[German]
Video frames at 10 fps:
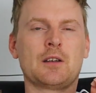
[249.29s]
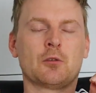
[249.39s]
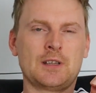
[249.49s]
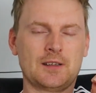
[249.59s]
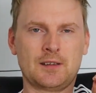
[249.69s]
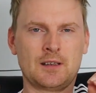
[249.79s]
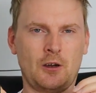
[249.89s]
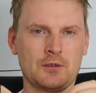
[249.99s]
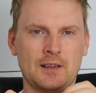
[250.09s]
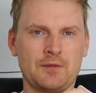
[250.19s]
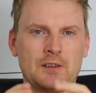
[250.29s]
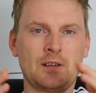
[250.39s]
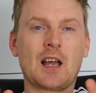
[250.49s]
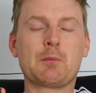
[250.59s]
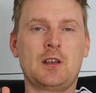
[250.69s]
Und das ist genau das, was
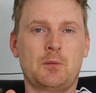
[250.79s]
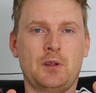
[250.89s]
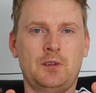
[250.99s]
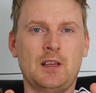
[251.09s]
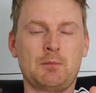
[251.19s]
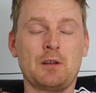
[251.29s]
nachher am Ende passiert.